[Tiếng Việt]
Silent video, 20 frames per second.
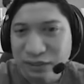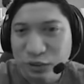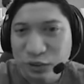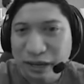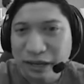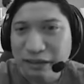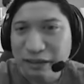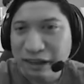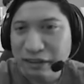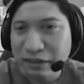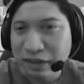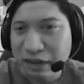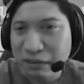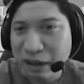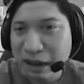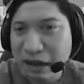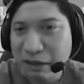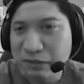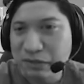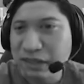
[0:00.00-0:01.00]
Tôi đánh rank với các
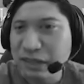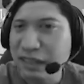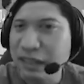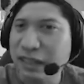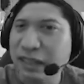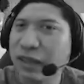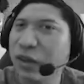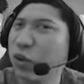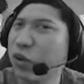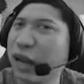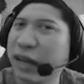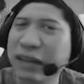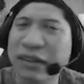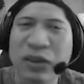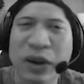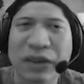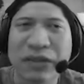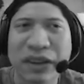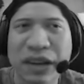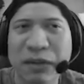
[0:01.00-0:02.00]
bạn làm gì? Tôi đánh
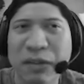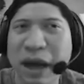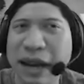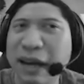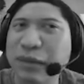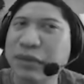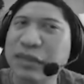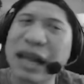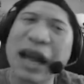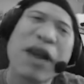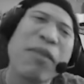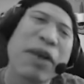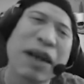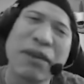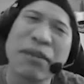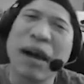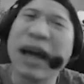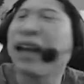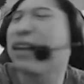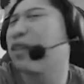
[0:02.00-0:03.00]
rank với các bạn làm sao mà
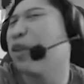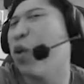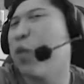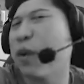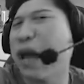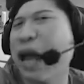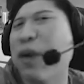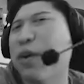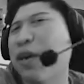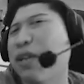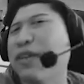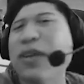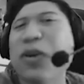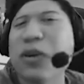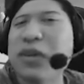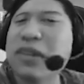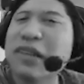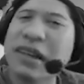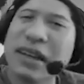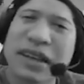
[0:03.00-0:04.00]
các bạn tốt cao hơn tôi
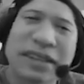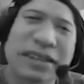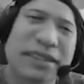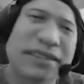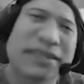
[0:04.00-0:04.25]
được?